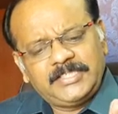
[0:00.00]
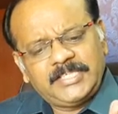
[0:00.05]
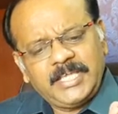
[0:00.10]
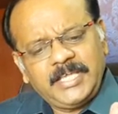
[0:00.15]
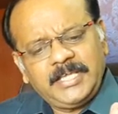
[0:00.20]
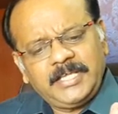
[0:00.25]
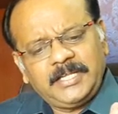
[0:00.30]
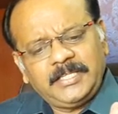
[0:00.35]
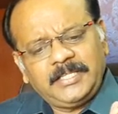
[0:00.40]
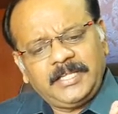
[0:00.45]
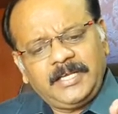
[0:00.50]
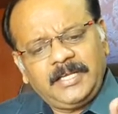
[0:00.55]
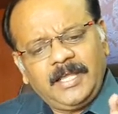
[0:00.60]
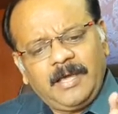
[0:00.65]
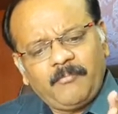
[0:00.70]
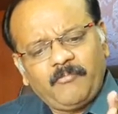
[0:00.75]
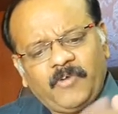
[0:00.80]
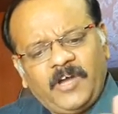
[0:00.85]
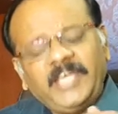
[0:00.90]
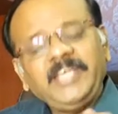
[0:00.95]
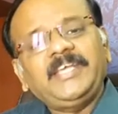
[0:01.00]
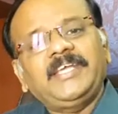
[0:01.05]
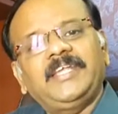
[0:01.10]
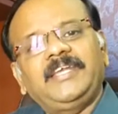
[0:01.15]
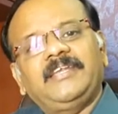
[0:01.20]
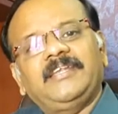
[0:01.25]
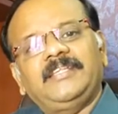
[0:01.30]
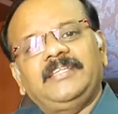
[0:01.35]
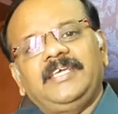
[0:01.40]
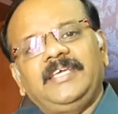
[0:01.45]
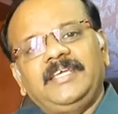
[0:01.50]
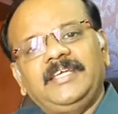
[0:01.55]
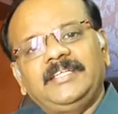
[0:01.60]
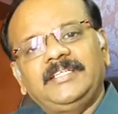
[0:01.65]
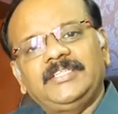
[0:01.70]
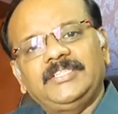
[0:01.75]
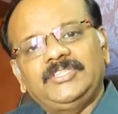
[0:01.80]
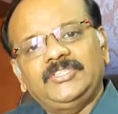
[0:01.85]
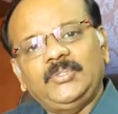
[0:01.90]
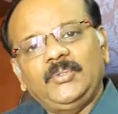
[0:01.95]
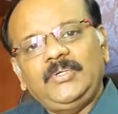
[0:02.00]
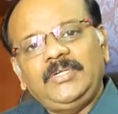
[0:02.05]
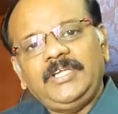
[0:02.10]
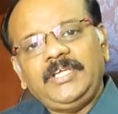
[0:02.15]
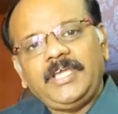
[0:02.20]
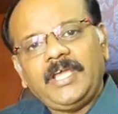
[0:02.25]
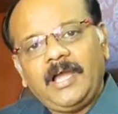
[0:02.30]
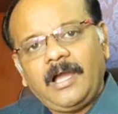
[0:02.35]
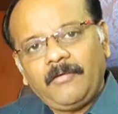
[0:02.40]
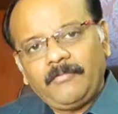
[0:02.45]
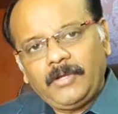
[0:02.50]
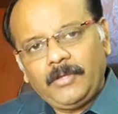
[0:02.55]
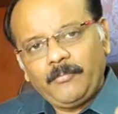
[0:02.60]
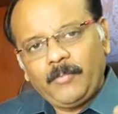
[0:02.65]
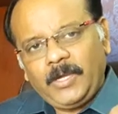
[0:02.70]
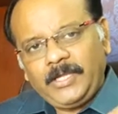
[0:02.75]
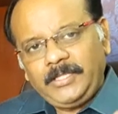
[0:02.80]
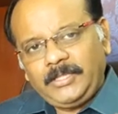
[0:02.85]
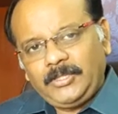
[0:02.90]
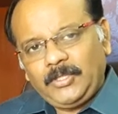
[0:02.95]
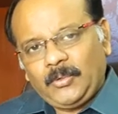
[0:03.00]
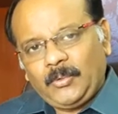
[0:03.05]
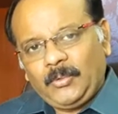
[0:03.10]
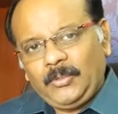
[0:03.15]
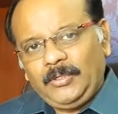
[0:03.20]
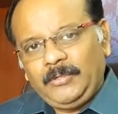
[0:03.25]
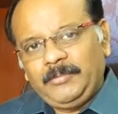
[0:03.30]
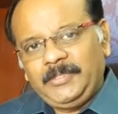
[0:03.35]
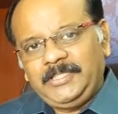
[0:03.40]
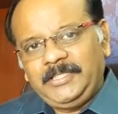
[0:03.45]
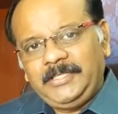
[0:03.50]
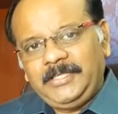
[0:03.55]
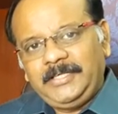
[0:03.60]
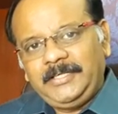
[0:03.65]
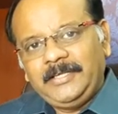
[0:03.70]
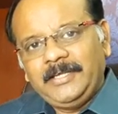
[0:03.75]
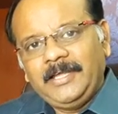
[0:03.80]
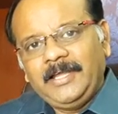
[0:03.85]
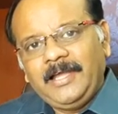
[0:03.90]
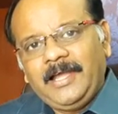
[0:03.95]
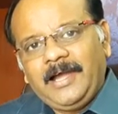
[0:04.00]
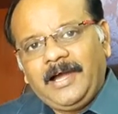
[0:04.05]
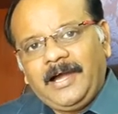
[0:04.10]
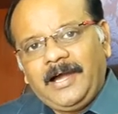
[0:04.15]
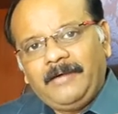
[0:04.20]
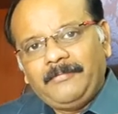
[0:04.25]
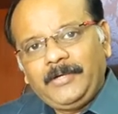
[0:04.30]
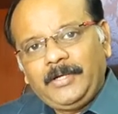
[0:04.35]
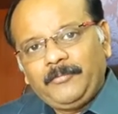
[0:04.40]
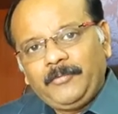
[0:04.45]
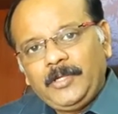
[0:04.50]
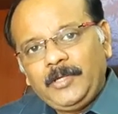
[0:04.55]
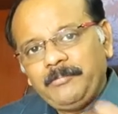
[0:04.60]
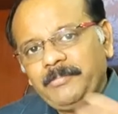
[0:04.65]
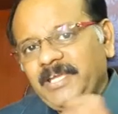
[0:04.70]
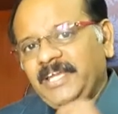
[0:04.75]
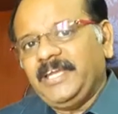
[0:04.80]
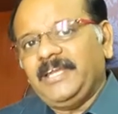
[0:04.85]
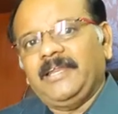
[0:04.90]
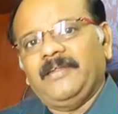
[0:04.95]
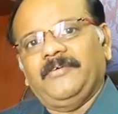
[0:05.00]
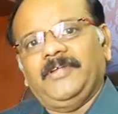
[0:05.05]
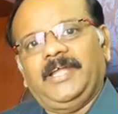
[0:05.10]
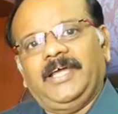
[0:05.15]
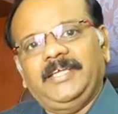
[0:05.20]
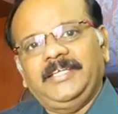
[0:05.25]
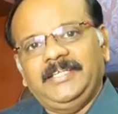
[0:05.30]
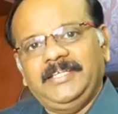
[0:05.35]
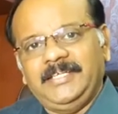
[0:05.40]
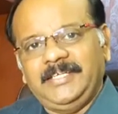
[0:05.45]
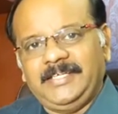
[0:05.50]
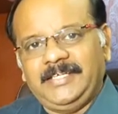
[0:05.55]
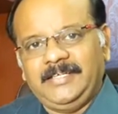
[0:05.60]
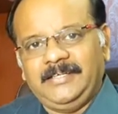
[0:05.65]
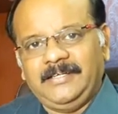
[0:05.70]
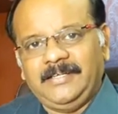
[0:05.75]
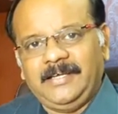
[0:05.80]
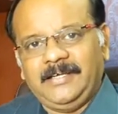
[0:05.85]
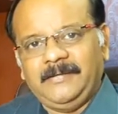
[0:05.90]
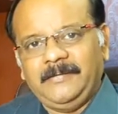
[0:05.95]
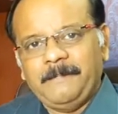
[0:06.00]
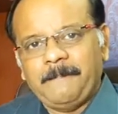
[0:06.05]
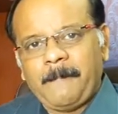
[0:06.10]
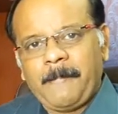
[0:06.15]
செய்கிறதெல்லாம் வாய்க்கின்றதே என்று சொல்லி அவனை வைத்துக் கொள்வதை அவர் விரும்புகின்றவராய் இருக்கின்றார்